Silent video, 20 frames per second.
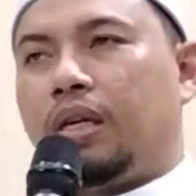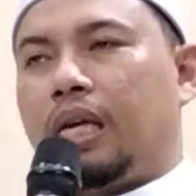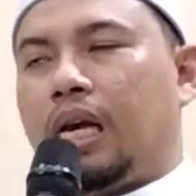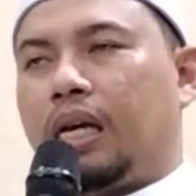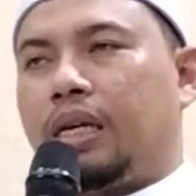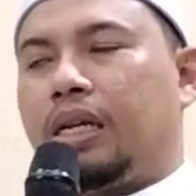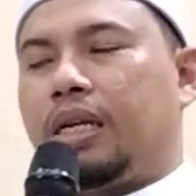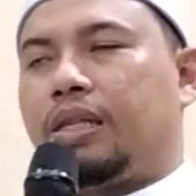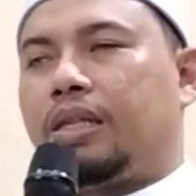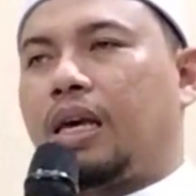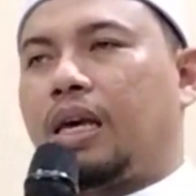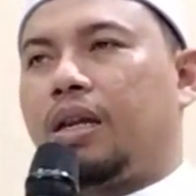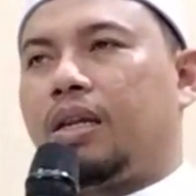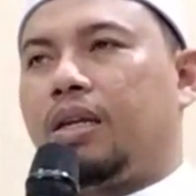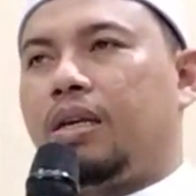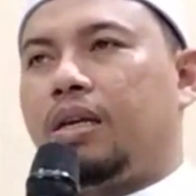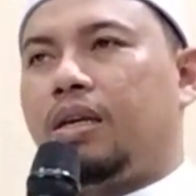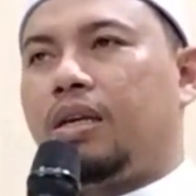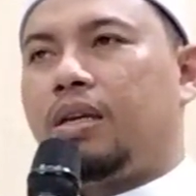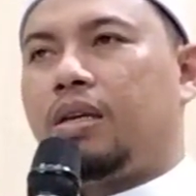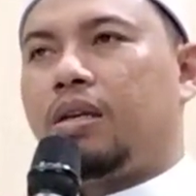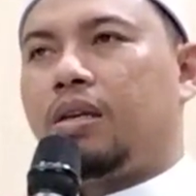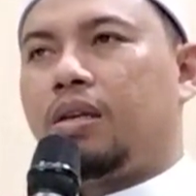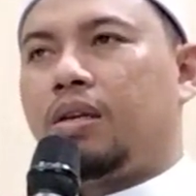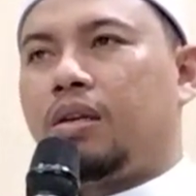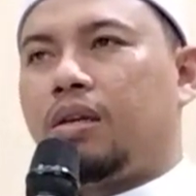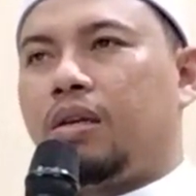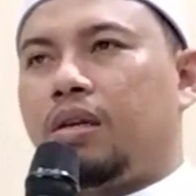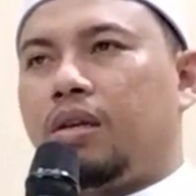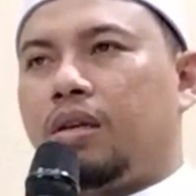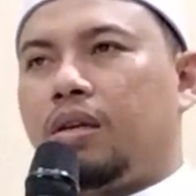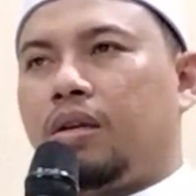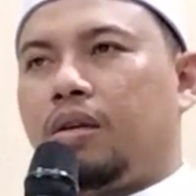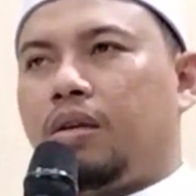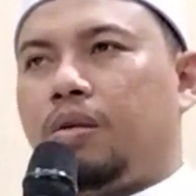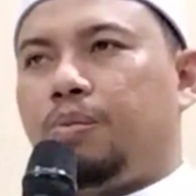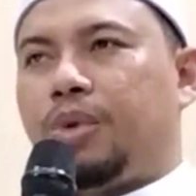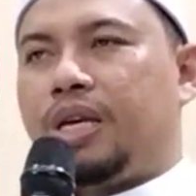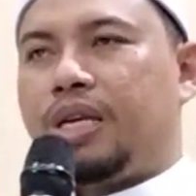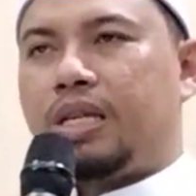Yang dicari
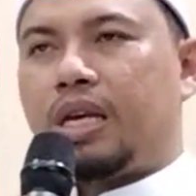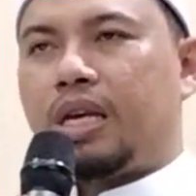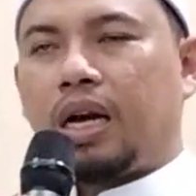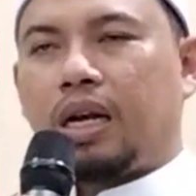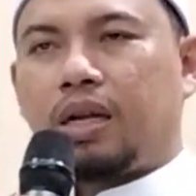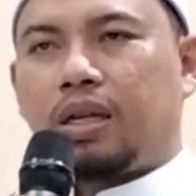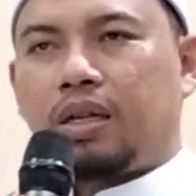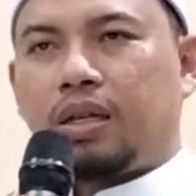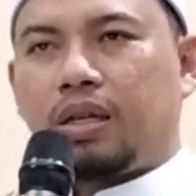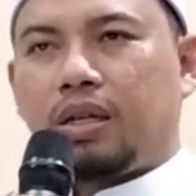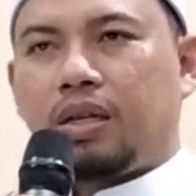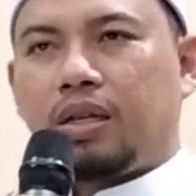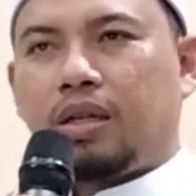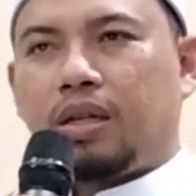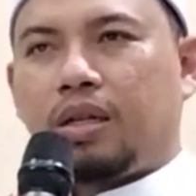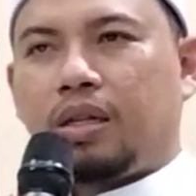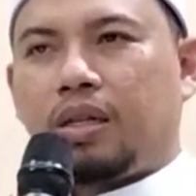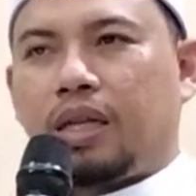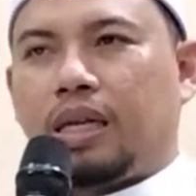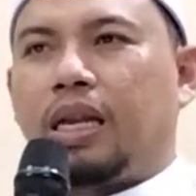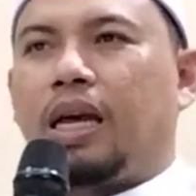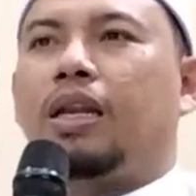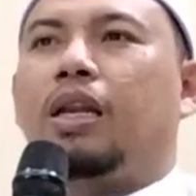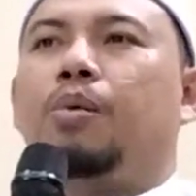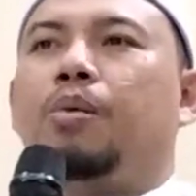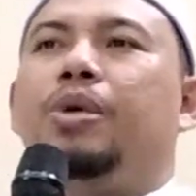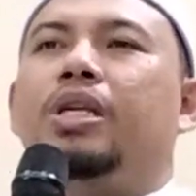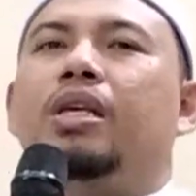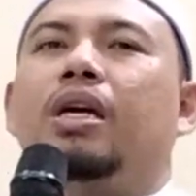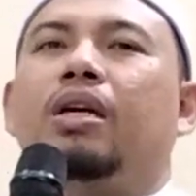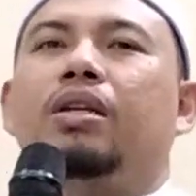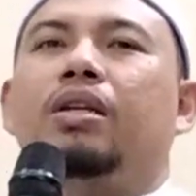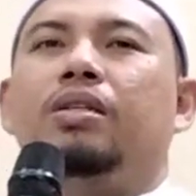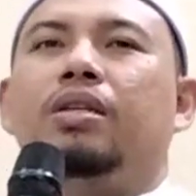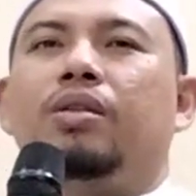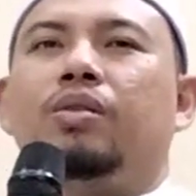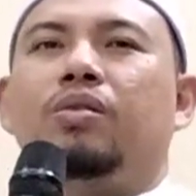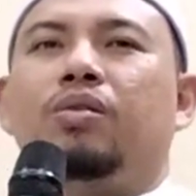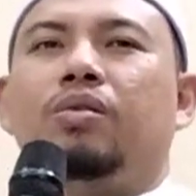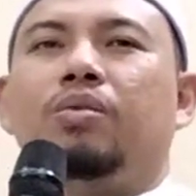minyak tidak ada minyak di
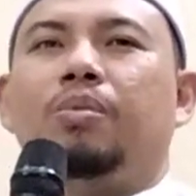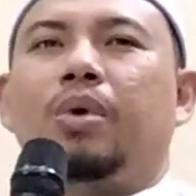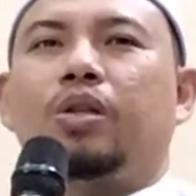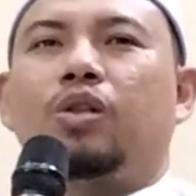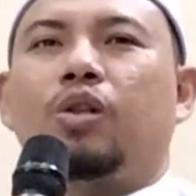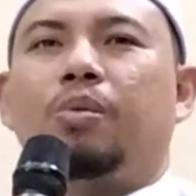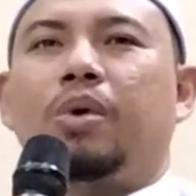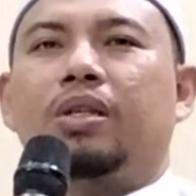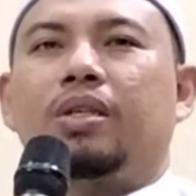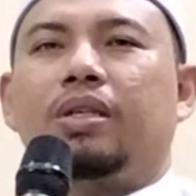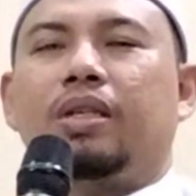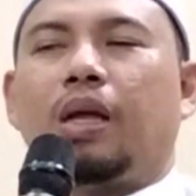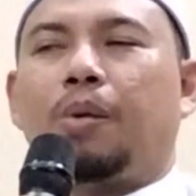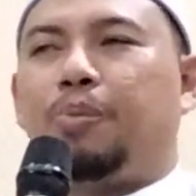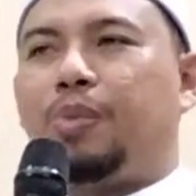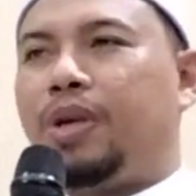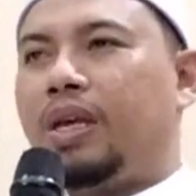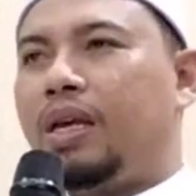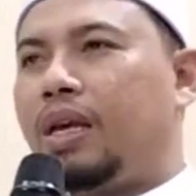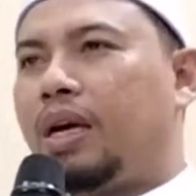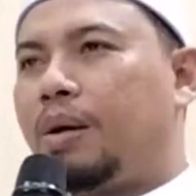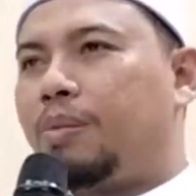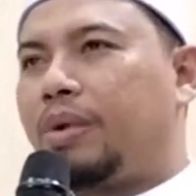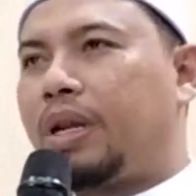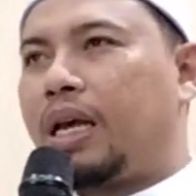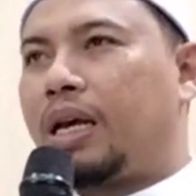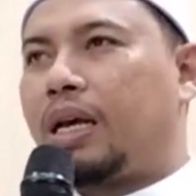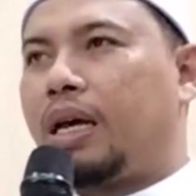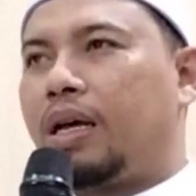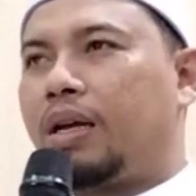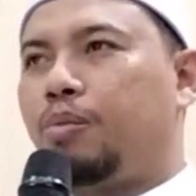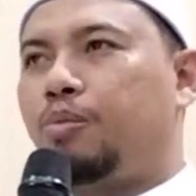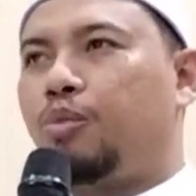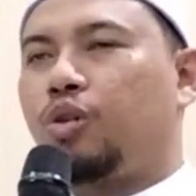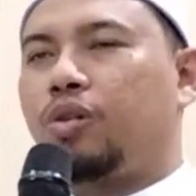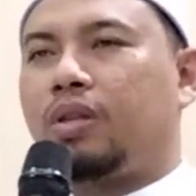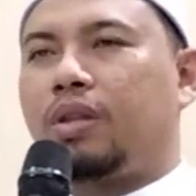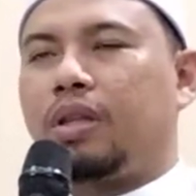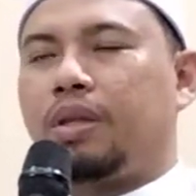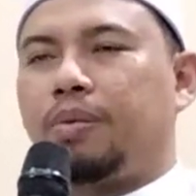situ betul Maqdis. Tapi yang mereka
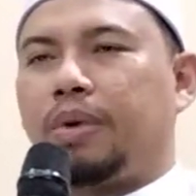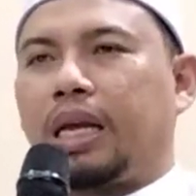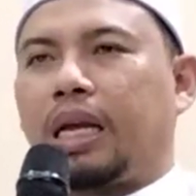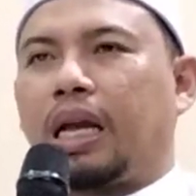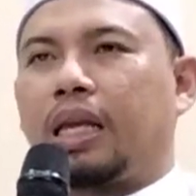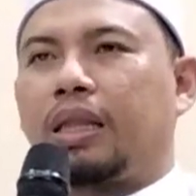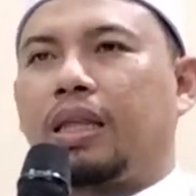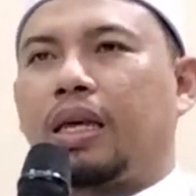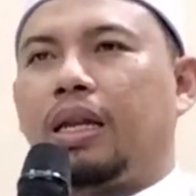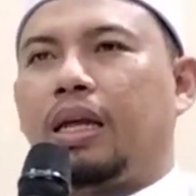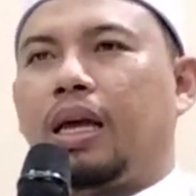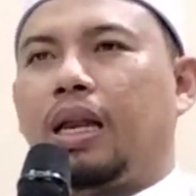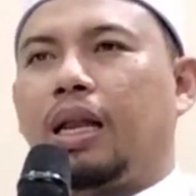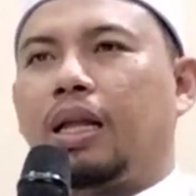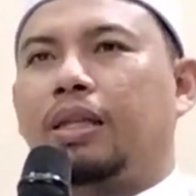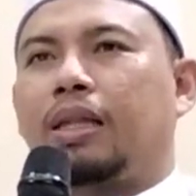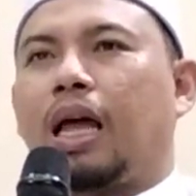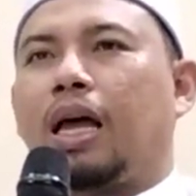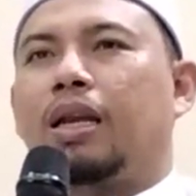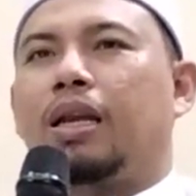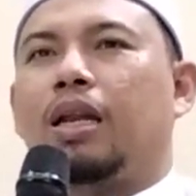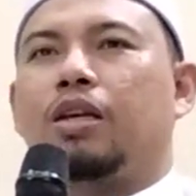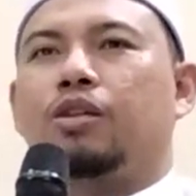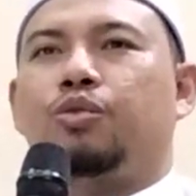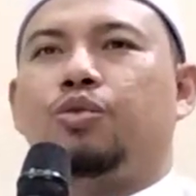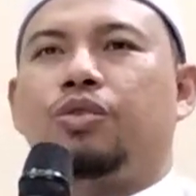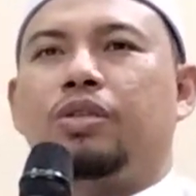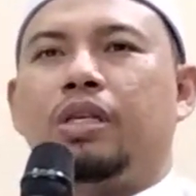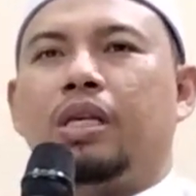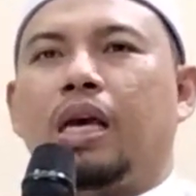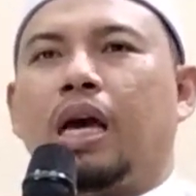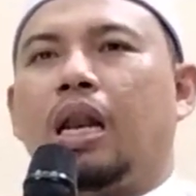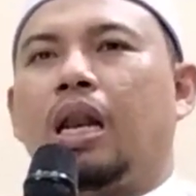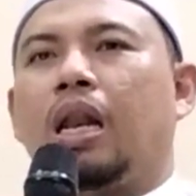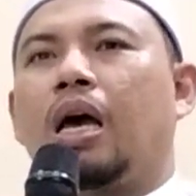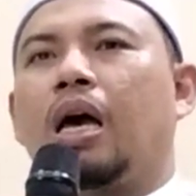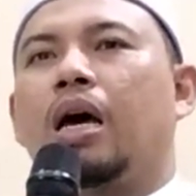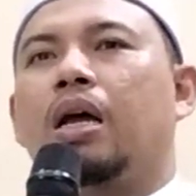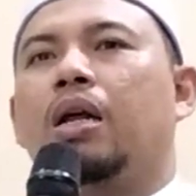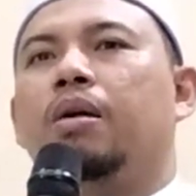rebut, mereka cari adalah tanah suci
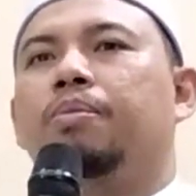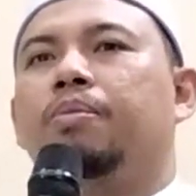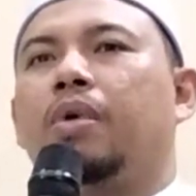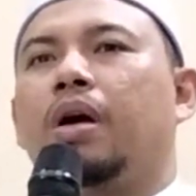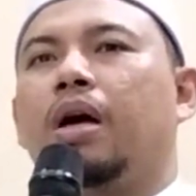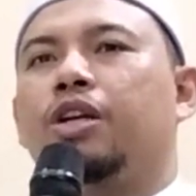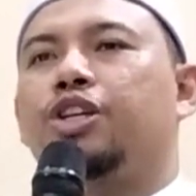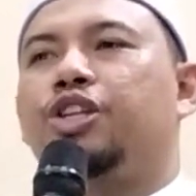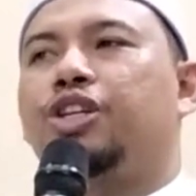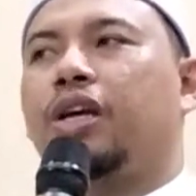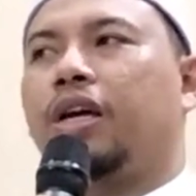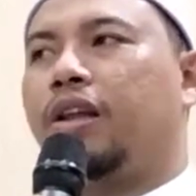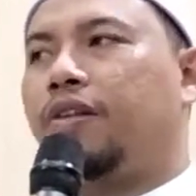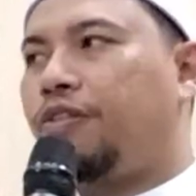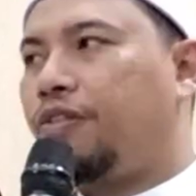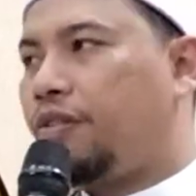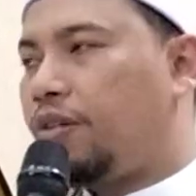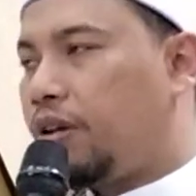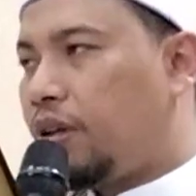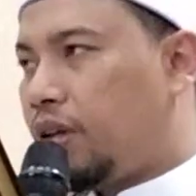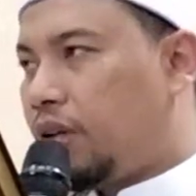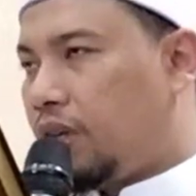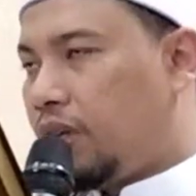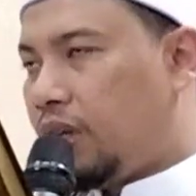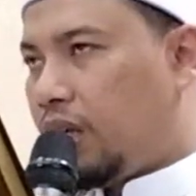Al-Haram Asy-Syarif.